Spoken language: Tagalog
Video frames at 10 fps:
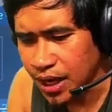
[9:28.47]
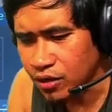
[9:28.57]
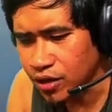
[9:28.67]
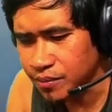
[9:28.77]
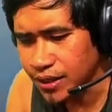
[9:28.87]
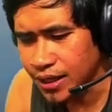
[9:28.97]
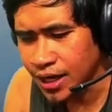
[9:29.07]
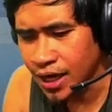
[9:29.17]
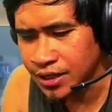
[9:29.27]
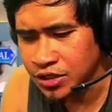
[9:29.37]
Franco,
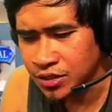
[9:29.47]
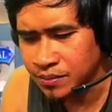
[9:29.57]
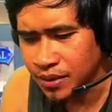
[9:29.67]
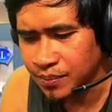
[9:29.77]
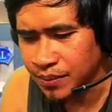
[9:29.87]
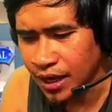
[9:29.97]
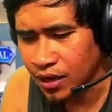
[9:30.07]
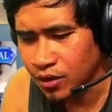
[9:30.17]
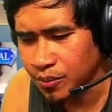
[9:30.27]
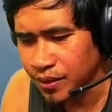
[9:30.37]
ibigay natin siyempre.
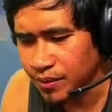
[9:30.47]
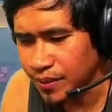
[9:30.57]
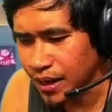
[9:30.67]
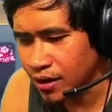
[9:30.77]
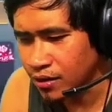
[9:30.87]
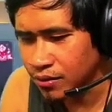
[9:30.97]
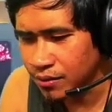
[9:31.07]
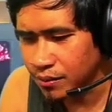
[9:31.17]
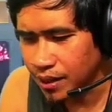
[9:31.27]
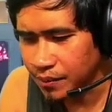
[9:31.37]
Franco, pre,
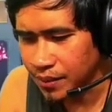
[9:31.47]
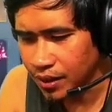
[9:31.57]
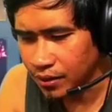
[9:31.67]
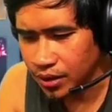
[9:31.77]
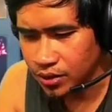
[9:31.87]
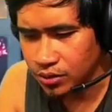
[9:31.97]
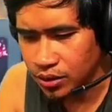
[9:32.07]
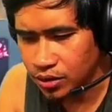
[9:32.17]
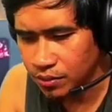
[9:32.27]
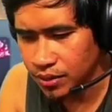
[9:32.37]
Franco. Malabi. Oh, ito,
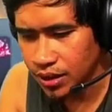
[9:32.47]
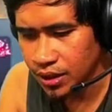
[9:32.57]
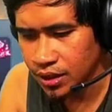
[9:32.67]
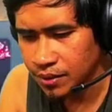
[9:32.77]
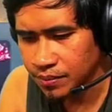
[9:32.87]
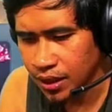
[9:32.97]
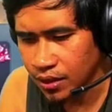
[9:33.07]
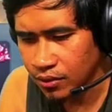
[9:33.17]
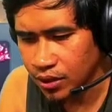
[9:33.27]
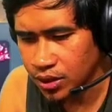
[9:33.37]
ito, ibigay natin,
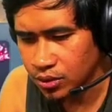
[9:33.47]
Franco.